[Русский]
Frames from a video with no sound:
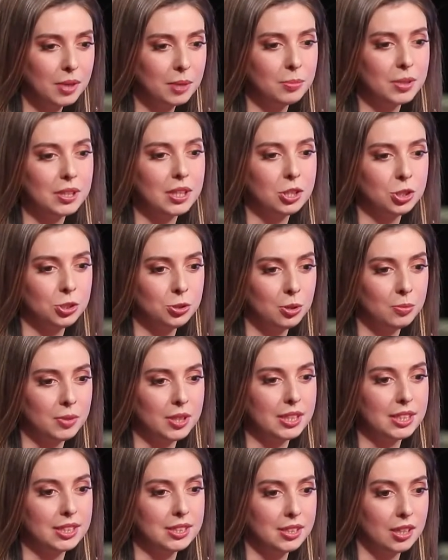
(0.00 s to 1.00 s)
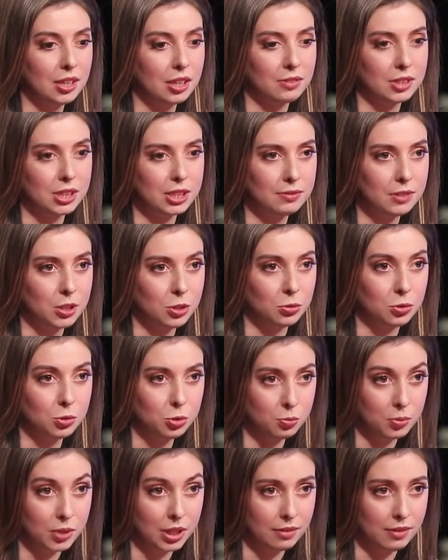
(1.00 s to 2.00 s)
мы начнем регистрировать свою,
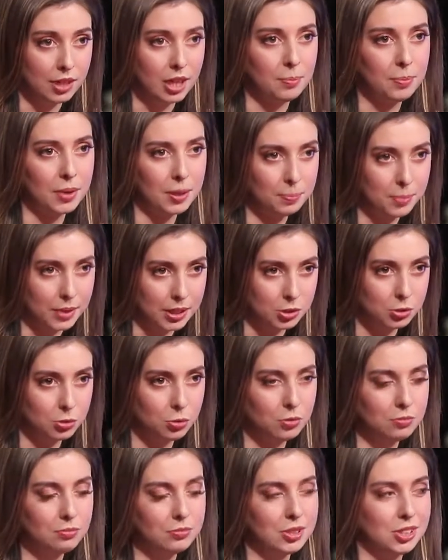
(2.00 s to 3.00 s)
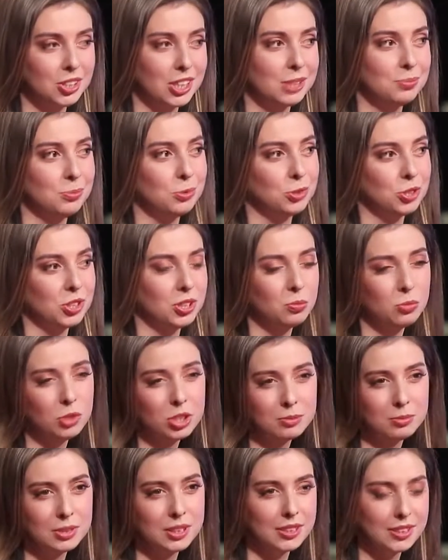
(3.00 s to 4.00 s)
грубо говоря, прописку. Сейчас мы уже не
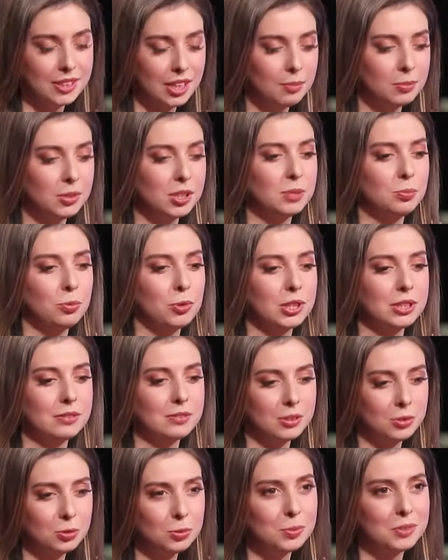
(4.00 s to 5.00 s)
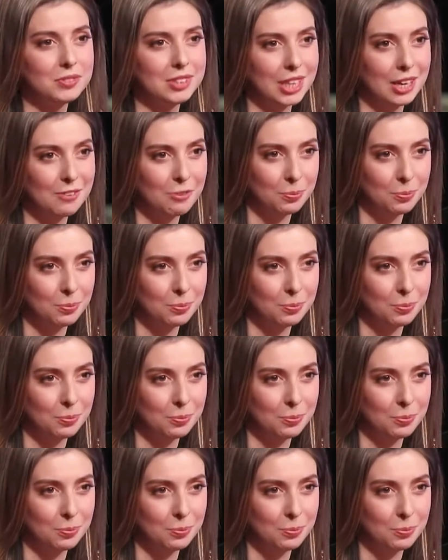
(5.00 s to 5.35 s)
можем этот термин использовать, но мы все его